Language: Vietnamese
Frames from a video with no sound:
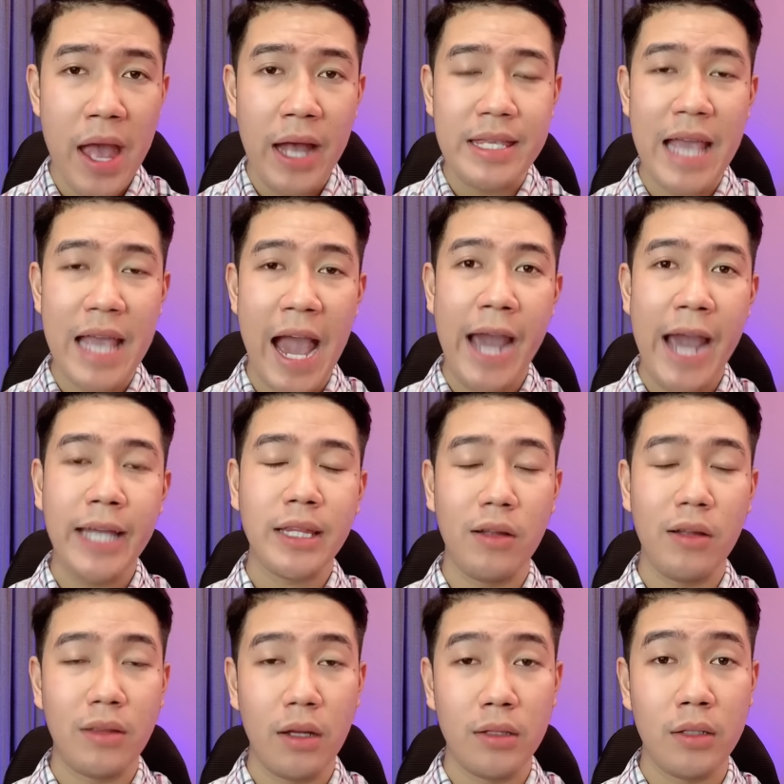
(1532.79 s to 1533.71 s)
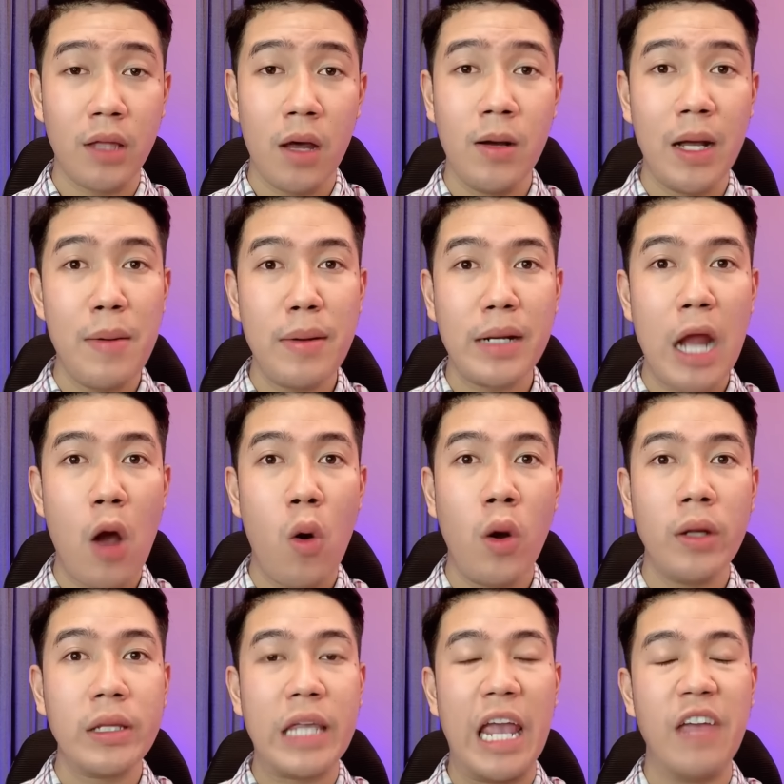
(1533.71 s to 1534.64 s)
Chạy từ từ từ từ cái bắt đầu á,
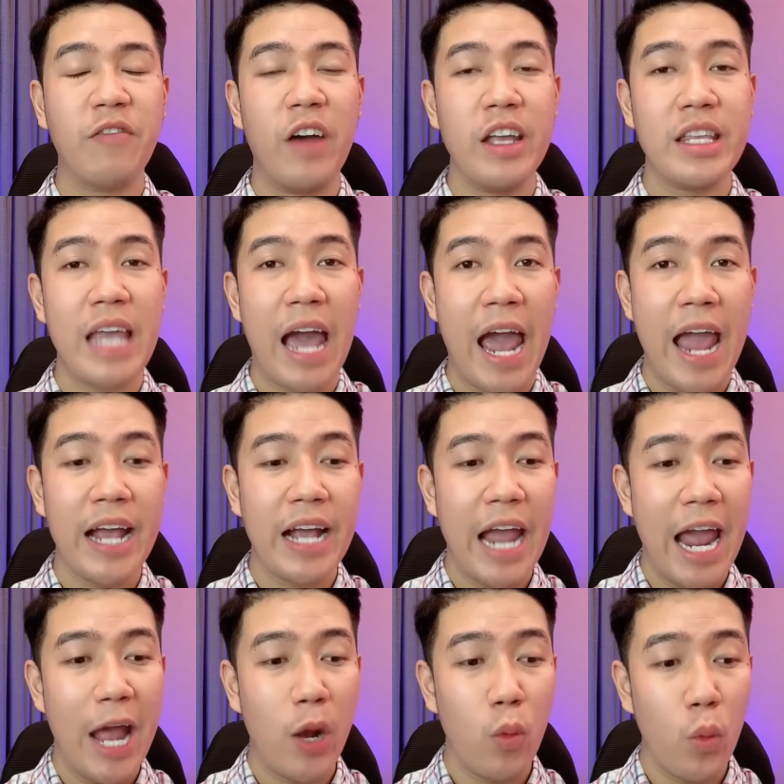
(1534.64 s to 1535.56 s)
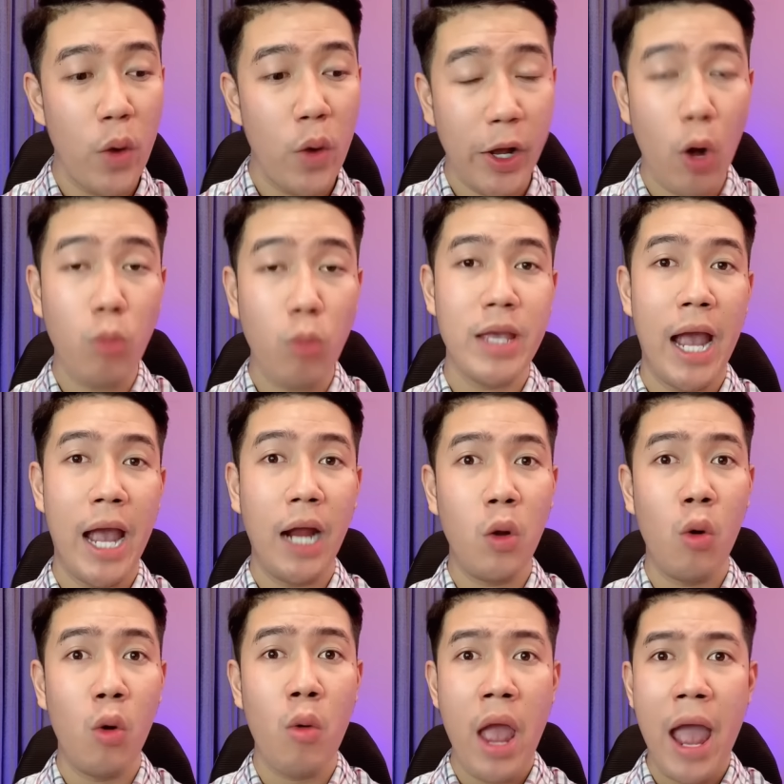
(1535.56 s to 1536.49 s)
chị phải chạy ngang nguyên khúc vắng
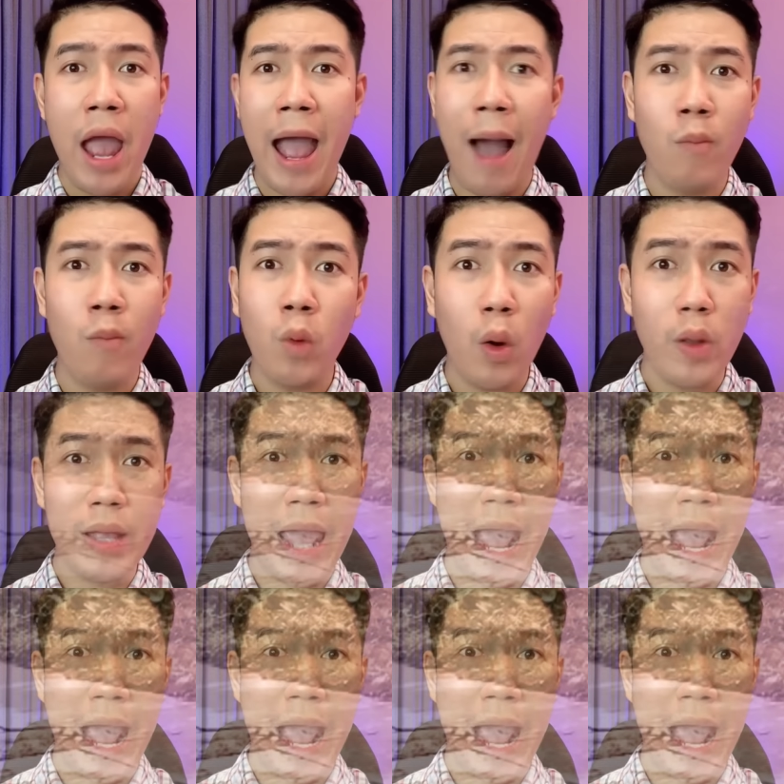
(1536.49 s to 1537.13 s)
luôn. Không có nhà